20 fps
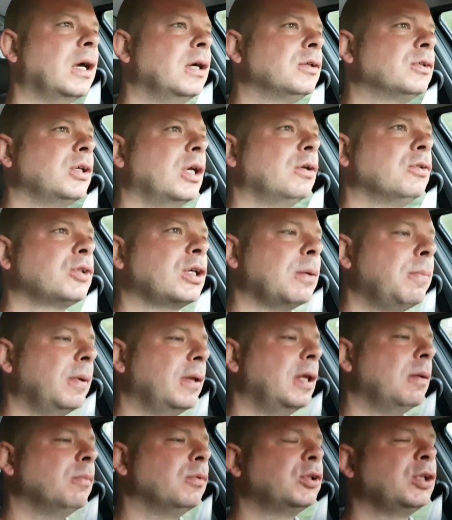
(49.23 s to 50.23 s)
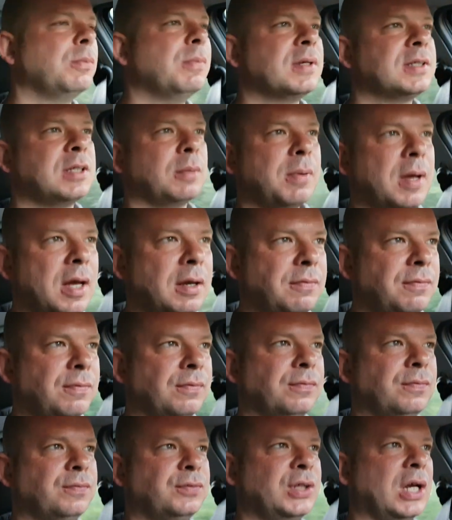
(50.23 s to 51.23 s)
że już chyba nie musimy sobie
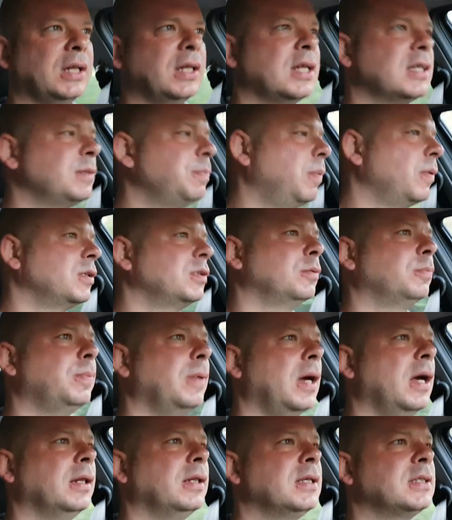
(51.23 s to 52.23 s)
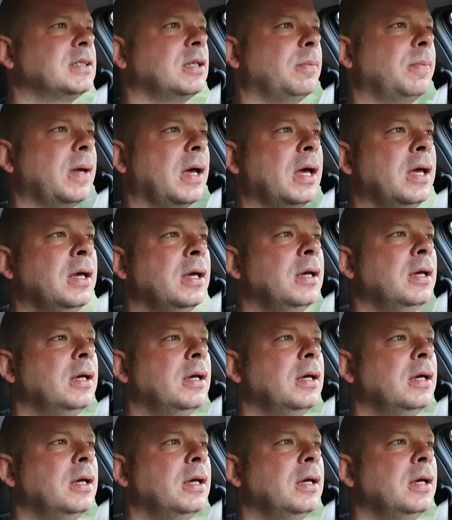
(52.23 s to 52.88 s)
w żaden sposób ani sobie,